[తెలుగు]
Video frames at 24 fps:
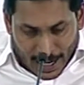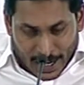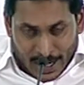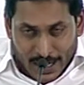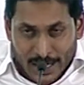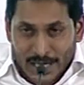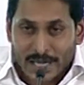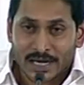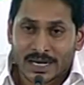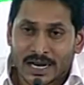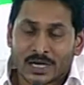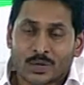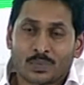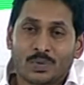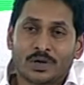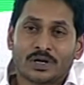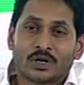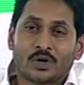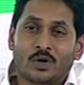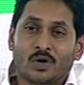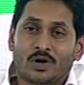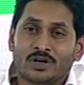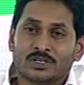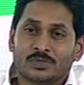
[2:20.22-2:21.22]
ఈ
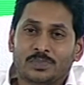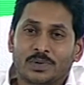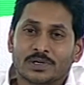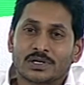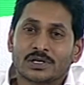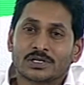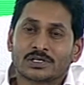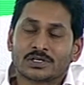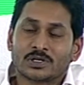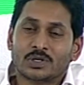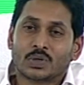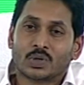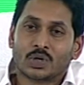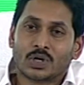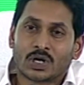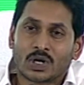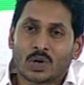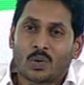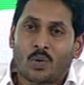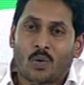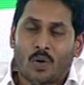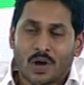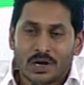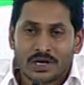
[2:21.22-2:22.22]
నెట్వర్క్ హాస్పిటల్స్లో కూడా
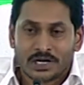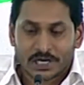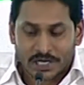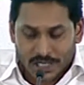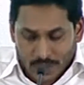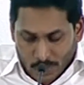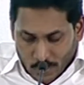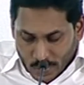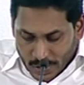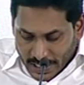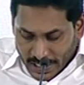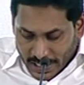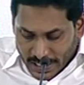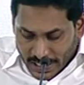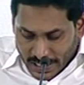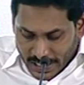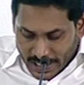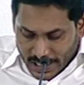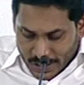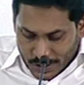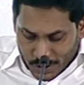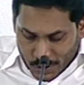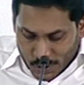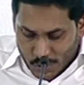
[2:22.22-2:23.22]
క్వాలిటీ
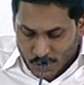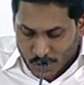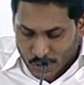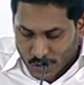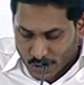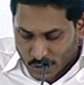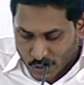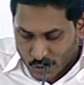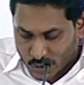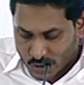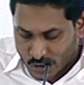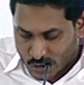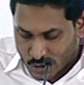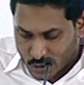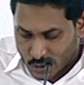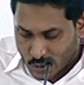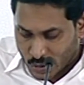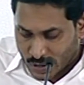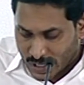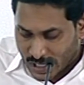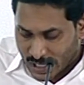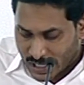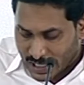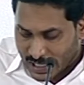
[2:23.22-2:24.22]
ఉండేట్టుగా చూసుకు చూసి
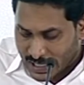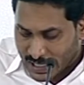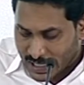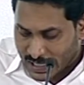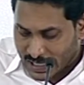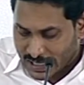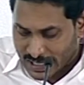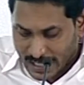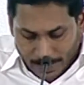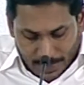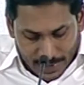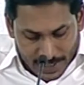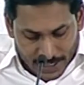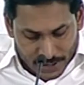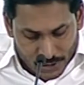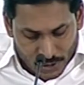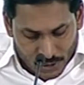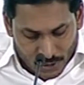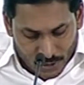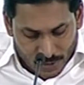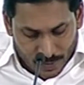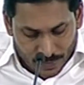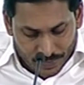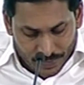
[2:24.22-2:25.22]
చూడాలి అనే తపనతో